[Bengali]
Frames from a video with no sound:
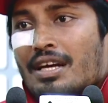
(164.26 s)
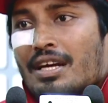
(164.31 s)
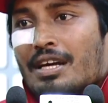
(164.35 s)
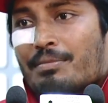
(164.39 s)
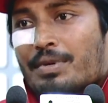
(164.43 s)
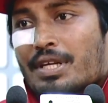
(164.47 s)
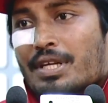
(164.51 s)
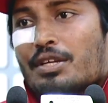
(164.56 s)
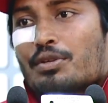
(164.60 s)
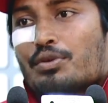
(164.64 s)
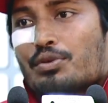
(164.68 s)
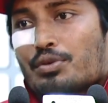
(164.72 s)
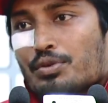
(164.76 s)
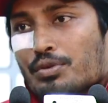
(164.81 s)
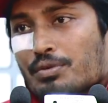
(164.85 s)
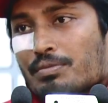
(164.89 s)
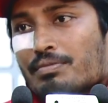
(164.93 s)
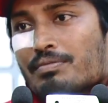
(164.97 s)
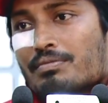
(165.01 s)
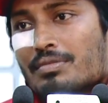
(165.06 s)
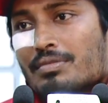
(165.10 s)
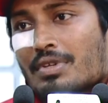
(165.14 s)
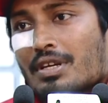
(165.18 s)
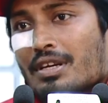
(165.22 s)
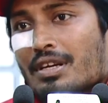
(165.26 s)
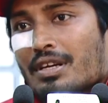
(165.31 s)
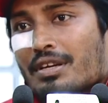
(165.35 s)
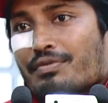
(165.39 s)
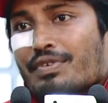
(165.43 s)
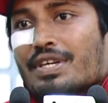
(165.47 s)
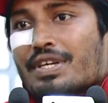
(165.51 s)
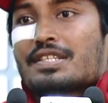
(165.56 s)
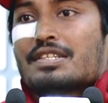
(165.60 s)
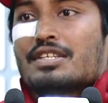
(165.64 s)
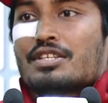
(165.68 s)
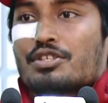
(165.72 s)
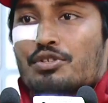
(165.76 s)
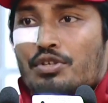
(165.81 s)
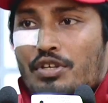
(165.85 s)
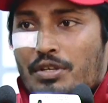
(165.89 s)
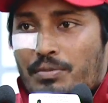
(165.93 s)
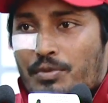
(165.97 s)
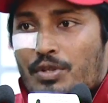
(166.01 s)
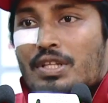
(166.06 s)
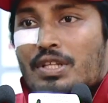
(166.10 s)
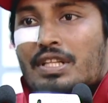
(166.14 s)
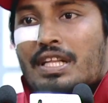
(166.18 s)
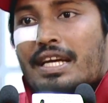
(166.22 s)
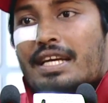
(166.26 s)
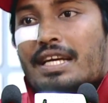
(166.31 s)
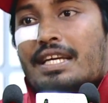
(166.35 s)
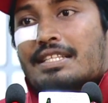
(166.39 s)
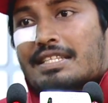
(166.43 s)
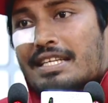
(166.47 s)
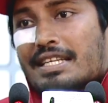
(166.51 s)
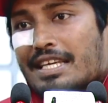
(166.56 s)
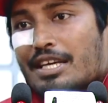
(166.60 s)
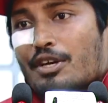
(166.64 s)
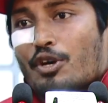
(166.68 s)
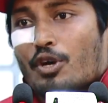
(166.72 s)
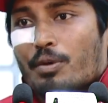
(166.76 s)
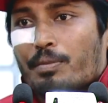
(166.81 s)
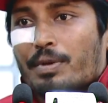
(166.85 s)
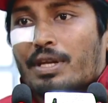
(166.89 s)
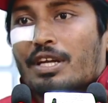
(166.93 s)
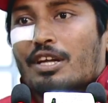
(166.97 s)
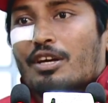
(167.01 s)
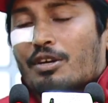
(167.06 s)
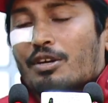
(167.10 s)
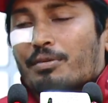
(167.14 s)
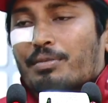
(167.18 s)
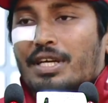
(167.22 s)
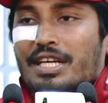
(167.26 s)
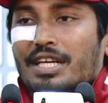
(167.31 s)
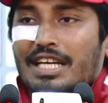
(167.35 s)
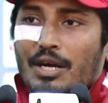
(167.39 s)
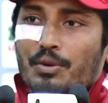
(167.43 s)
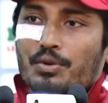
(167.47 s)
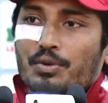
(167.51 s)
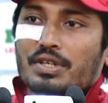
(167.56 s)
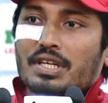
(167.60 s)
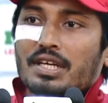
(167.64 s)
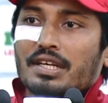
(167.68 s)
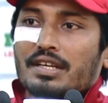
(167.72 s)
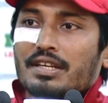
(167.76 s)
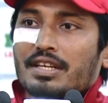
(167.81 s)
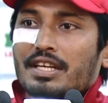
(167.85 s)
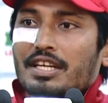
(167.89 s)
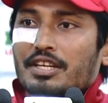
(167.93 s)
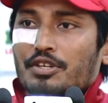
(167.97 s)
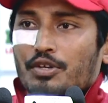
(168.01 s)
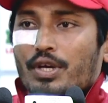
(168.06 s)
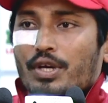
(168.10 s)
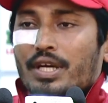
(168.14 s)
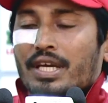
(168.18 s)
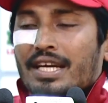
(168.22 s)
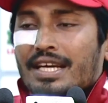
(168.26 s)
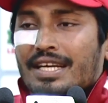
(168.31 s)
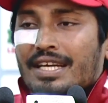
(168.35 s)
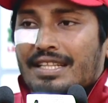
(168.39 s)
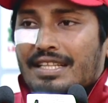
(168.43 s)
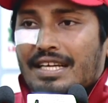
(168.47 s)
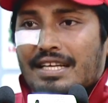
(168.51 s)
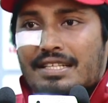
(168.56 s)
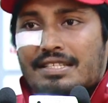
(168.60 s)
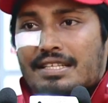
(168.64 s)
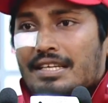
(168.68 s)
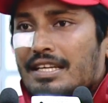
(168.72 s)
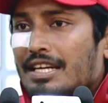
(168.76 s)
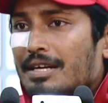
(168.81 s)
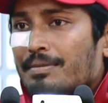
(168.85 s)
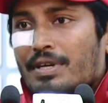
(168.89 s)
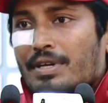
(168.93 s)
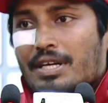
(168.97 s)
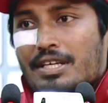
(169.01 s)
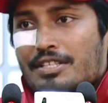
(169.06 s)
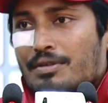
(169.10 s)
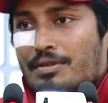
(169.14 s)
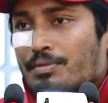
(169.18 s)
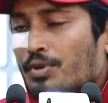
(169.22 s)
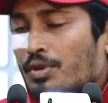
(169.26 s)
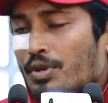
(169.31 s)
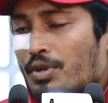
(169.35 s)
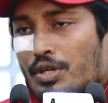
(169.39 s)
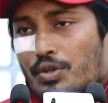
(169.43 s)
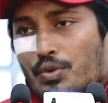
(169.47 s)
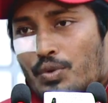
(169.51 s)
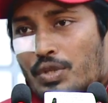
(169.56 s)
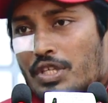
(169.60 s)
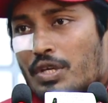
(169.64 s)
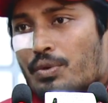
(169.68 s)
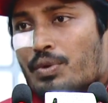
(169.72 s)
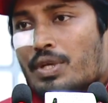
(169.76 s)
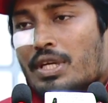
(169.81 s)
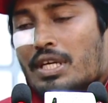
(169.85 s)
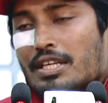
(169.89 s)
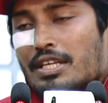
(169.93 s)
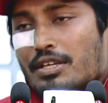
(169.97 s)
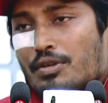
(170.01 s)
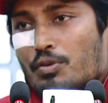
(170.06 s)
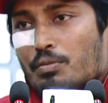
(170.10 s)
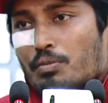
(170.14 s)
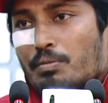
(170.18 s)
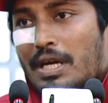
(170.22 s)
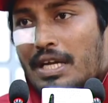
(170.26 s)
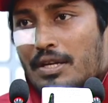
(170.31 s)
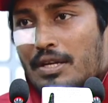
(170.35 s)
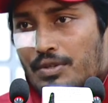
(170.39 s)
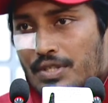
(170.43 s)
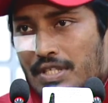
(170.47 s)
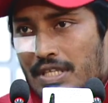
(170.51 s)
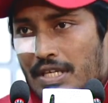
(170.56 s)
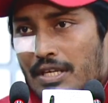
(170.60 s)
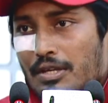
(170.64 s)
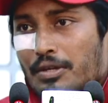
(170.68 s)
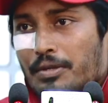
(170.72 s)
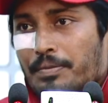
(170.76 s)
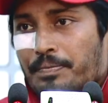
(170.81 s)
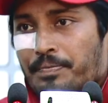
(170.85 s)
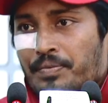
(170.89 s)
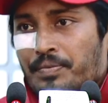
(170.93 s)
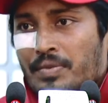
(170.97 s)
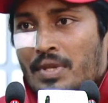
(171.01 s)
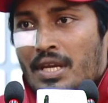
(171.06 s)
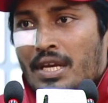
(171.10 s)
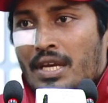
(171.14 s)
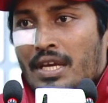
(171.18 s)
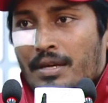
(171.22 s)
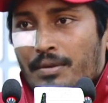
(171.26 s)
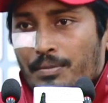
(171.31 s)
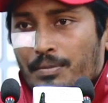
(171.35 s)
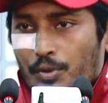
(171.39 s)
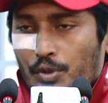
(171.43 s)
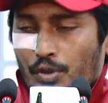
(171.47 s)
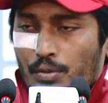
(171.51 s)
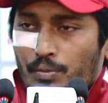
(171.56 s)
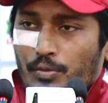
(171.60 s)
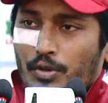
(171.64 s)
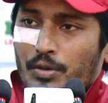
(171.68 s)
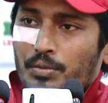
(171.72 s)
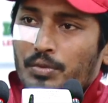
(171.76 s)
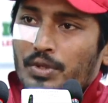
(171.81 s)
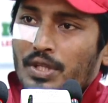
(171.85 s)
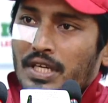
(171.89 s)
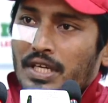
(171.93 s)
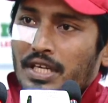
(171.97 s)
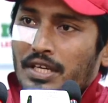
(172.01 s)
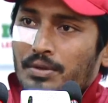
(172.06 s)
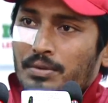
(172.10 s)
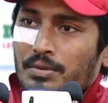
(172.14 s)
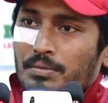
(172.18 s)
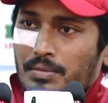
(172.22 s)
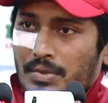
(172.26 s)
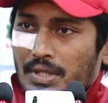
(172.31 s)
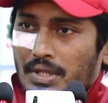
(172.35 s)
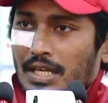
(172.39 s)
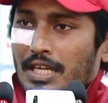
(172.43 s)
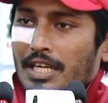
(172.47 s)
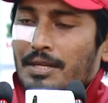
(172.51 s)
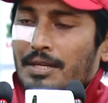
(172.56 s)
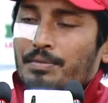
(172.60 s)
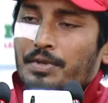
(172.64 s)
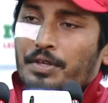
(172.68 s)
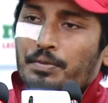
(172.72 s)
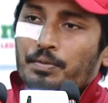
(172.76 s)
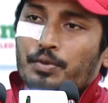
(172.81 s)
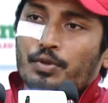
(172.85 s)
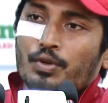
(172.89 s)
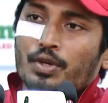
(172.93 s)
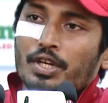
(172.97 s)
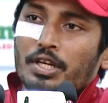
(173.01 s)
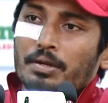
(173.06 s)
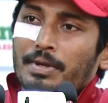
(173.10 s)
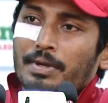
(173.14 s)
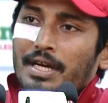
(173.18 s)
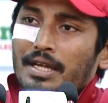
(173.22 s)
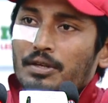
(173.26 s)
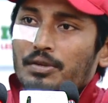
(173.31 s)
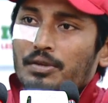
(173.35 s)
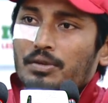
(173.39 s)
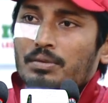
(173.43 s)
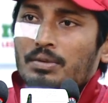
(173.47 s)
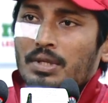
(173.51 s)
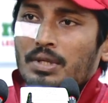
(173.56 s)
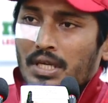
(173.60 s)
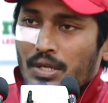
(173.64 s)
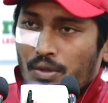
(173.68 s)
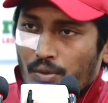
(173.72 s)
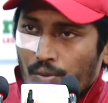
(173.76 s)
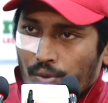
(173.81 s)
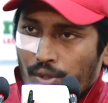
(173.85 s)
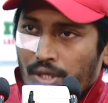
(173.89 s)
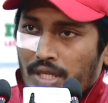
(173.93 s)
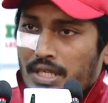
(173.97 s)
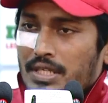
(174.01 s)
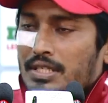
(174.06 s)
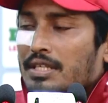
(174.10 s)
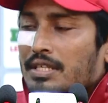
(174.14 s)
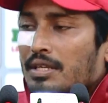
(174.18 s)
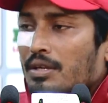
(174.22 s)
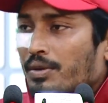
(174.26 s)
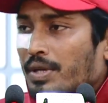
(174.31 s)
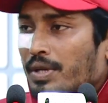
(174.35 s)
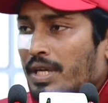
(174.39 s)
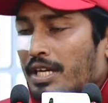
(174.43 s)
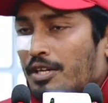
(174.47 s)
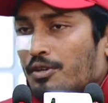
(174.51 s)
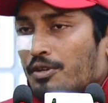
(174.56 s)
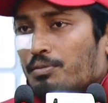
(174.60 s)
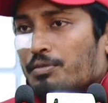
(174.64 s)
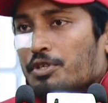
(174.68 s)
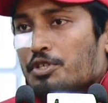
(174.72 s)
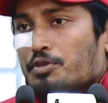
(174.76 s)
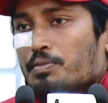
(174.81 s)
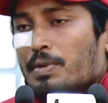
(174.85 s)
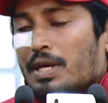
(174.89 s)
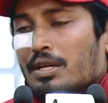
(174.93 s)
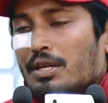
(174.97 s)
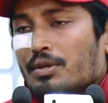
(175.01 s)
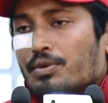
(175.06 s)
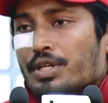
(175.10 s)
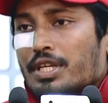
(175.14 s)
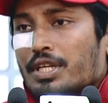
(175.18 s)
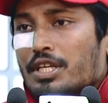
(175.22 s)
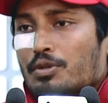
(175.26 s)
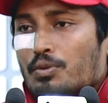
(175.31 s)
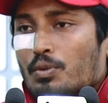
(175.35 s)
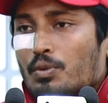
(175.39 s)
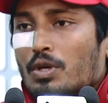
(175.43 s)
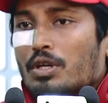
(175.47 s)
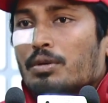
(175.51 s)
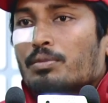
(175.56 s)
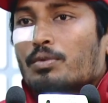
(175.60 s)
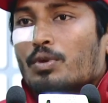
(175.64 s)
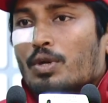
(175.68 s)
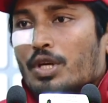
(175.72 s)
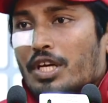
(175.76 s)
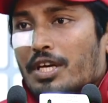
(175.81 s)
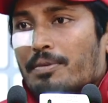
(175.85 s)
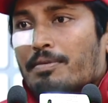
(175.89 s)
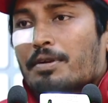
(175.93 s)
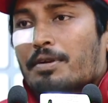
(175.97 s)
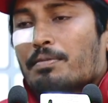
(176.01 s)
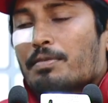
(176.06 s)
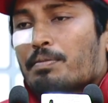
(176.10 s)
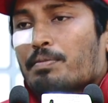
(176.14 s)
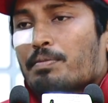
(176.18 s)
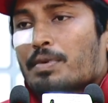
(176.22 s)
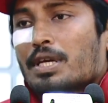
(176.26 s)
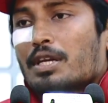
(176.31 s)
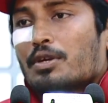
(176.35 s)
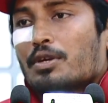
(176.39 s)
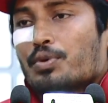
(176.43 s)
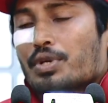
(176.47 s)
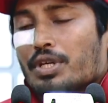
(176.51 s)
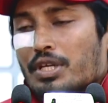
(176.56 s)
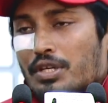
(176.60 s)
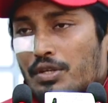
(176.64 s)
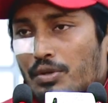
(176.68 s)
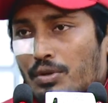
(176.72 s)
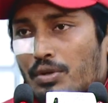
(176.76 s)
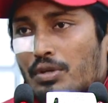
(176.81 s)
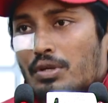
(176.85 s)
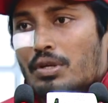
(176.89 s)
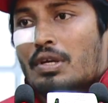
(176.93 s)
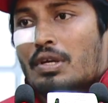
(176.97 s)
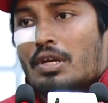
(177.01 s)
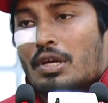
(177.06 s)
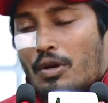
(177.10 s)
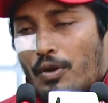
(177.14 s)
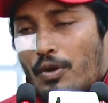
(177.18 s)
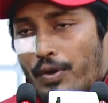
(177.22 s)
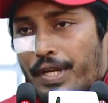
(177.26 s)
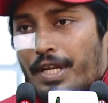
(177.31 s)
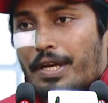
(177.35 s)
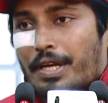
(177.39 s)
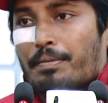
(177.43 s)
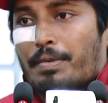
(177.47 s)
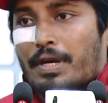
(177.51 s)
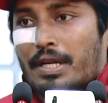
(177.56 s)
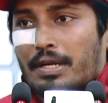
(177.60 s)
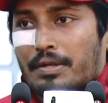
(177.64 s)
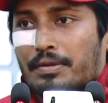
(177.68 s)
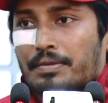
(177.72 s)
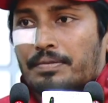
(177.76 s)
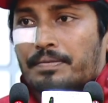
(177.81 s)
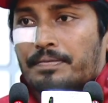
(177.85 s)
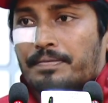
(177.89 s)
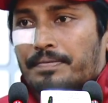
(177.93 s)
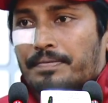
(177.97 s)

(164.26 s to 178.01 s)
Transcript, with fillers: আমরা একটু ফার্স্ট্রেশনের মধ্যে থাকি যে কি হবে না হবে এই ডাউটটা ক্রিয়েট হয় তাছাড়া আমার কাছে মনে হয় দুইটা উইকেটই খুব ভালো ছিল প্রথম পর্ব থেকেও দেখলাম মিরপুর অনেক ভালো উইকেট ছিল এখানেও বেশ ভালো উইকেট তুলনামূলক এবার বিপিএলের উইকেটগুলো অনেক ভালো